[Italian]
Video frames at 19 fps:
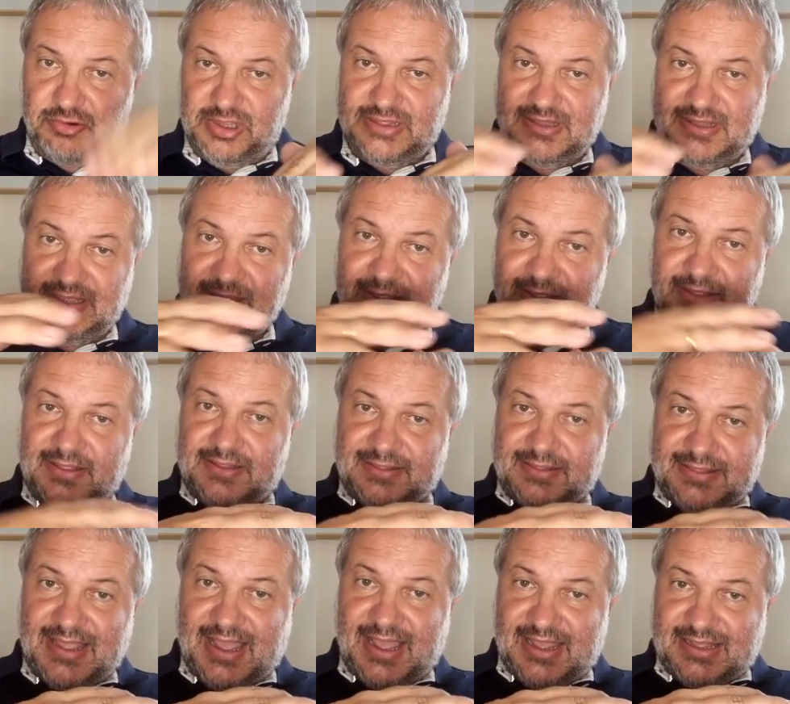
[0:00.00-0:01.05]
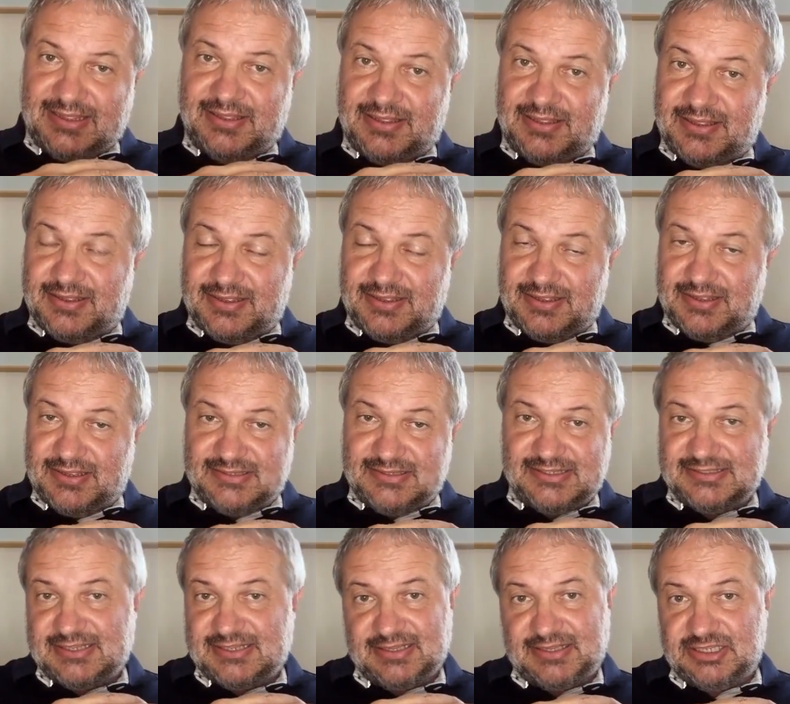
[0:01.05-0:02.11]
quindi da eh,
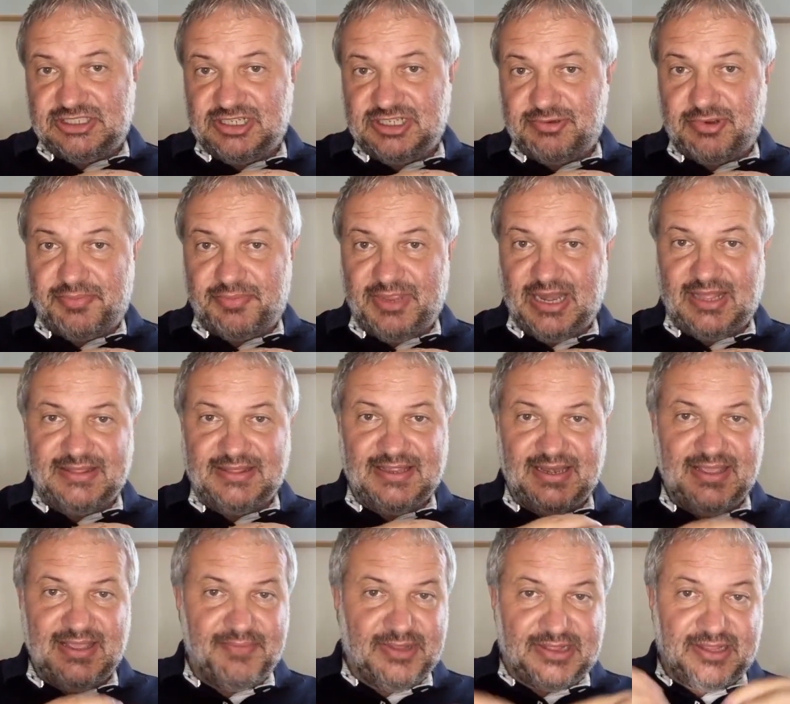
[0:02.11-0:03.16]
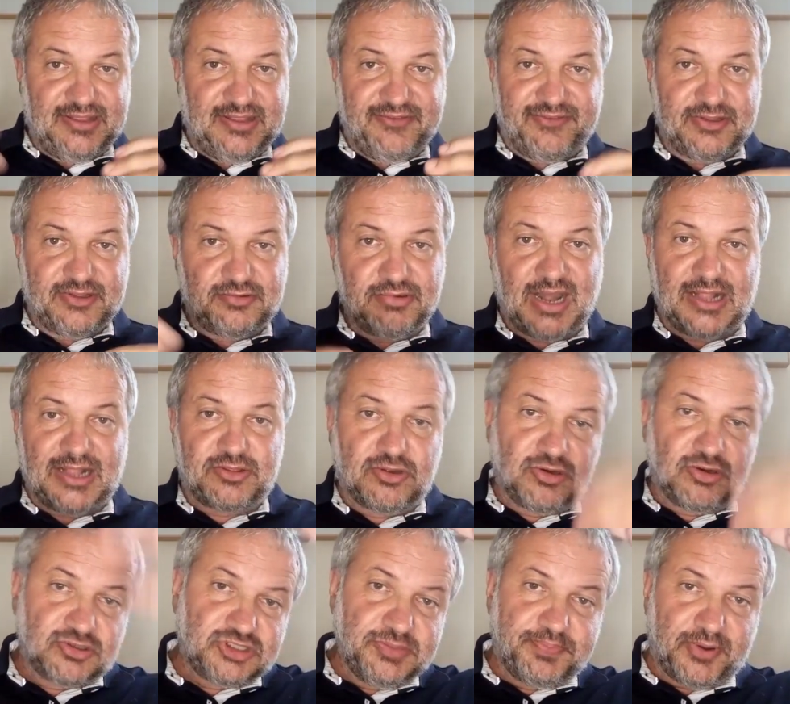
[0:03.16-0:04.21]
65.000 di limite di fatturato
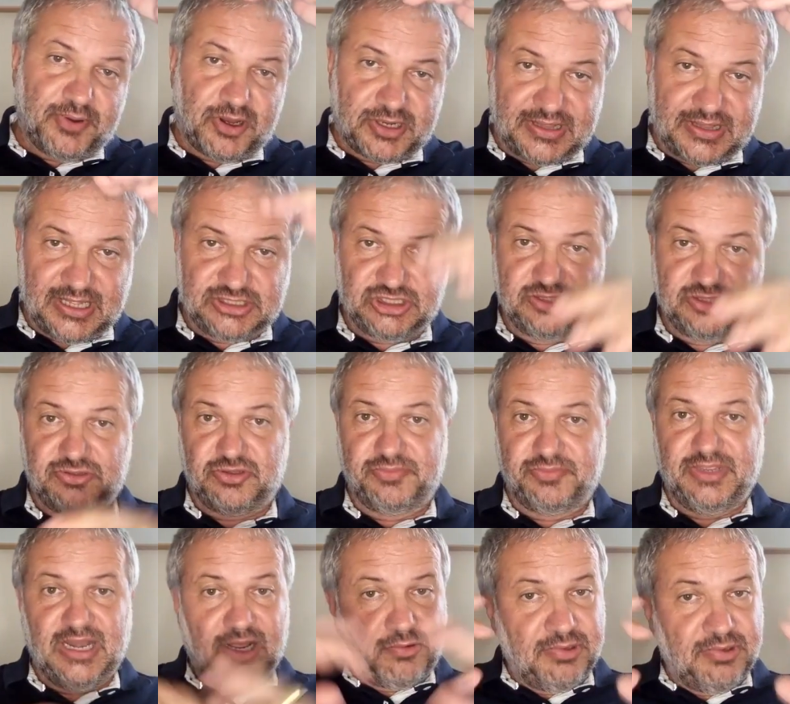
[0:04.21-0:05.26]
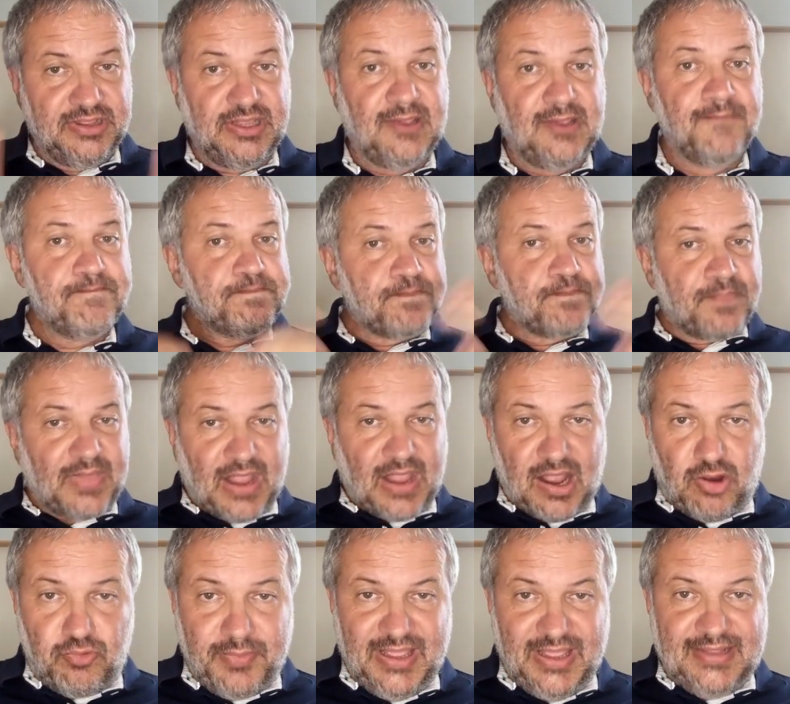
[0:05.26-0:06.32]
lo si porta a 100.000, quindi
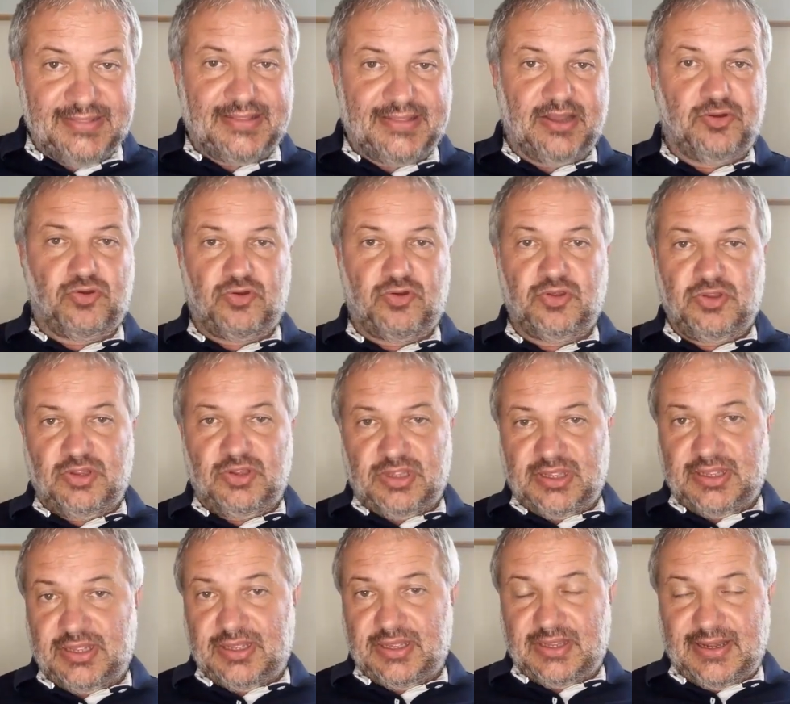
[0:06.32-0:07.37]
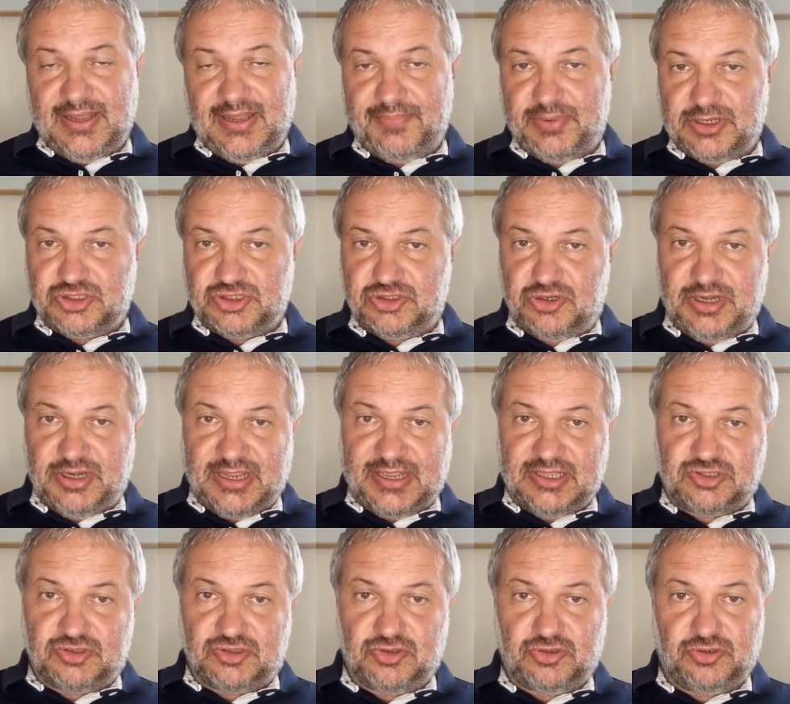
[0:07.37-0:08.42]
aumentano eh, le persone
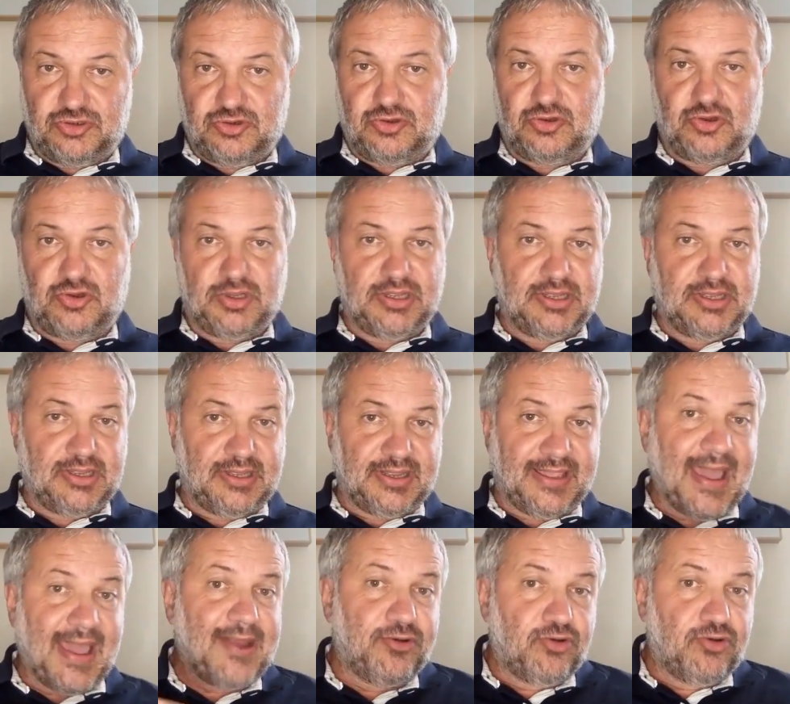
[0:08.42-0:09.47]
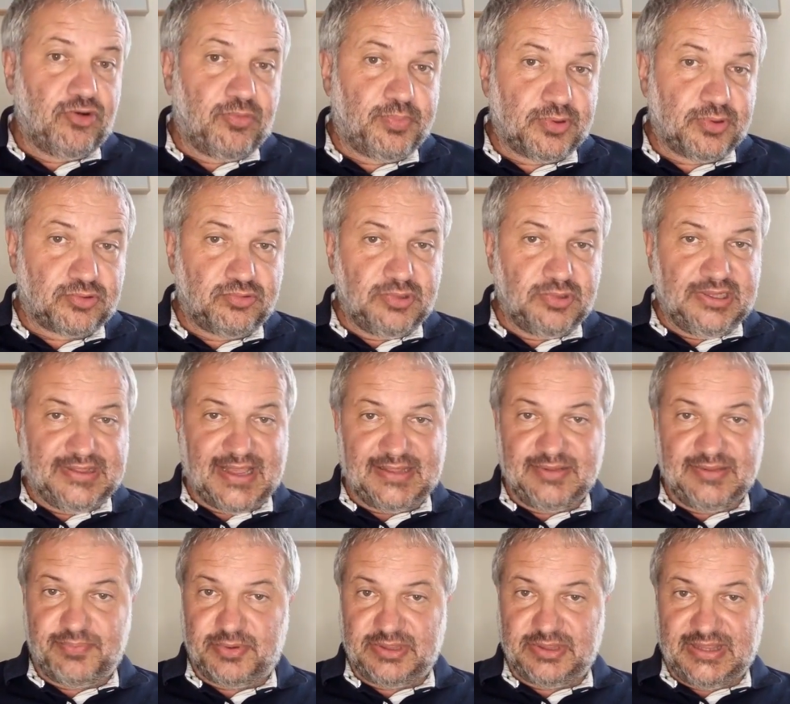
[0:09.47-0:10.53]
che, sono, eh, che hanno l'opportunità
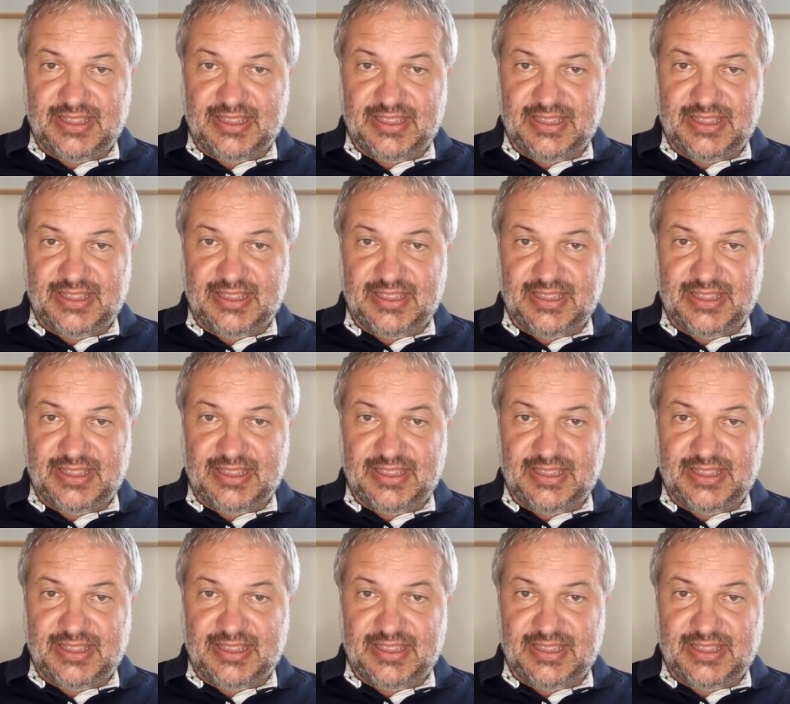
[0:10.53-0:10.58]
di,